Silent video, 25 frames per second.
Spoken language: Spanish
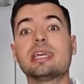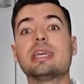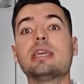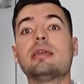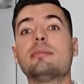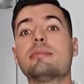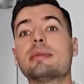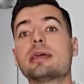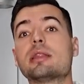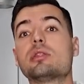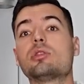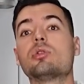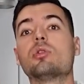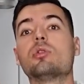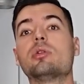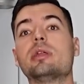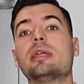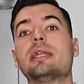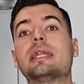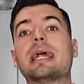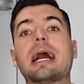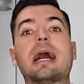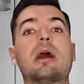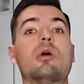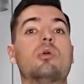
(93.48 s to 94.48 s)
y
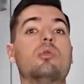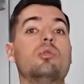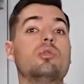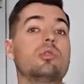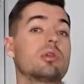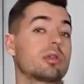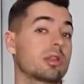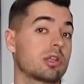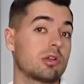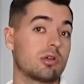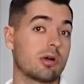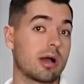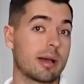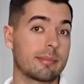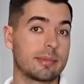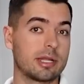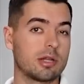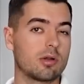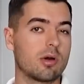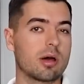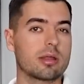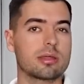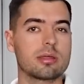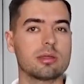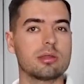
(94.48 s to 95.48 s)
metionina, uno de los
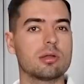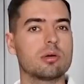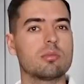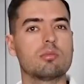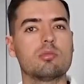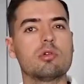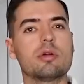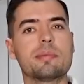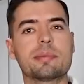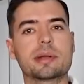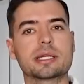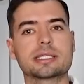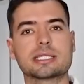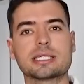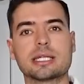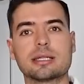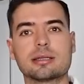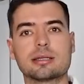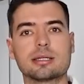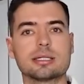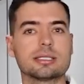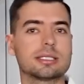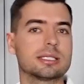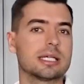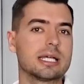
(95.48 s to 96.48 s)
aminoácidos muy
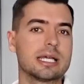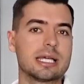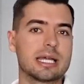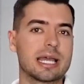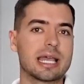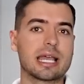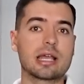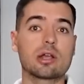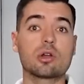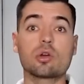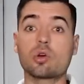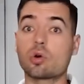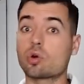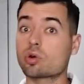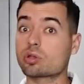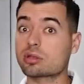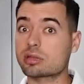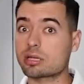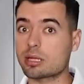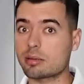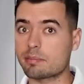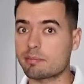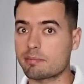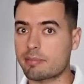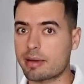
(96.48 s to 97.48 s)
presentes en
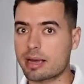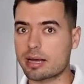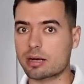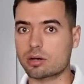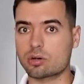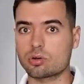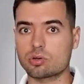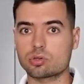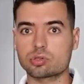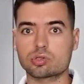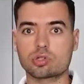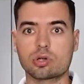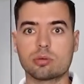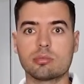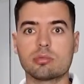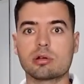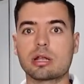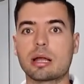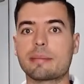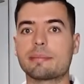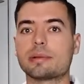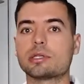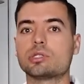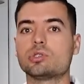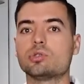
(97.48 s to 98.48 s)
cortes magros como
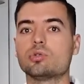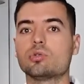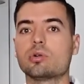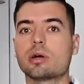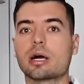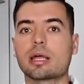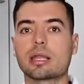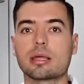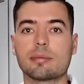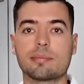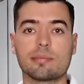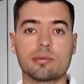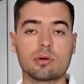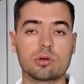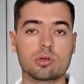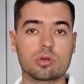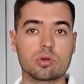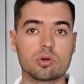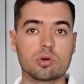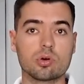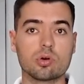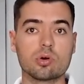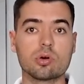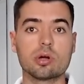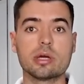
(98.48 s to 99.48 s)
la pechuga de
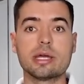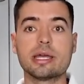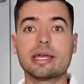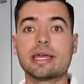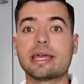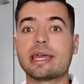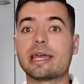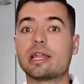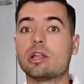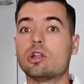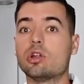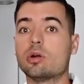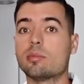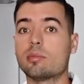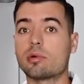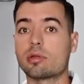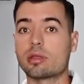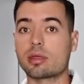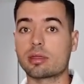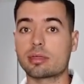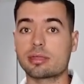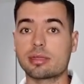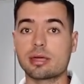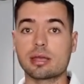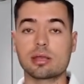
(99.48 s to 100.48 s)
pollo, el lomo
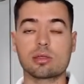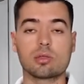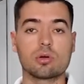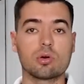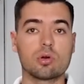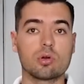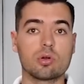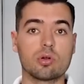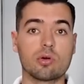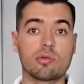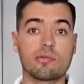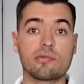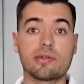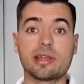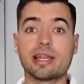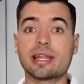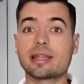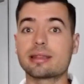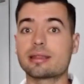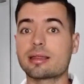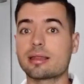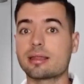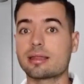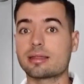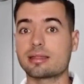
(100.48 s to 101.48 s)
de cerdo, los
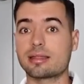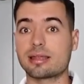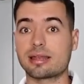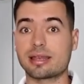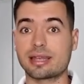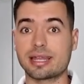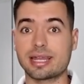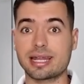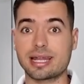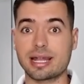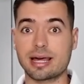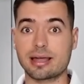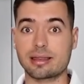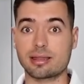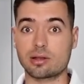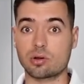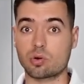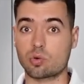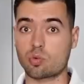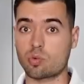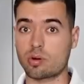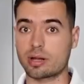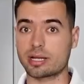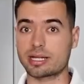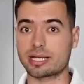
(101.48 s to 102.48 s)
filetes de ternera, de
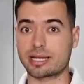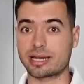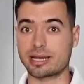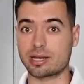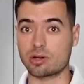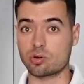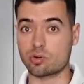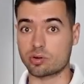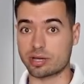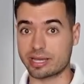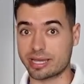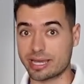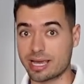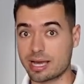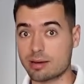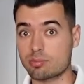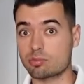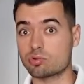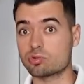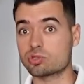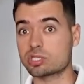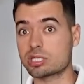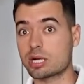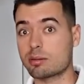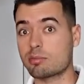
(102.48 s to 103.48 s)
los cuales creo que
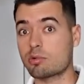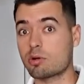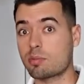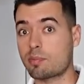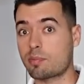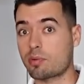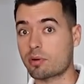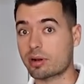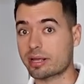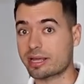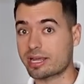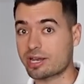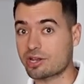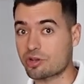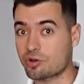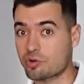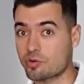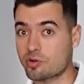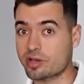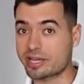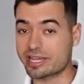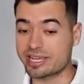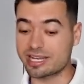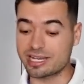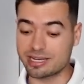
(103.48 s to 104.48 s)
abusamos porque
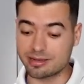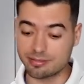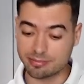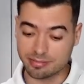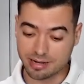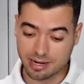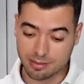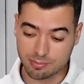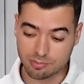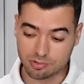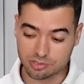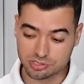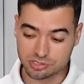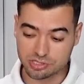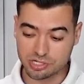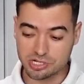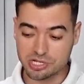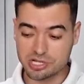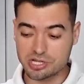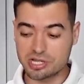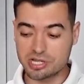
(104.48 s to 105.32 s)
no equilibramos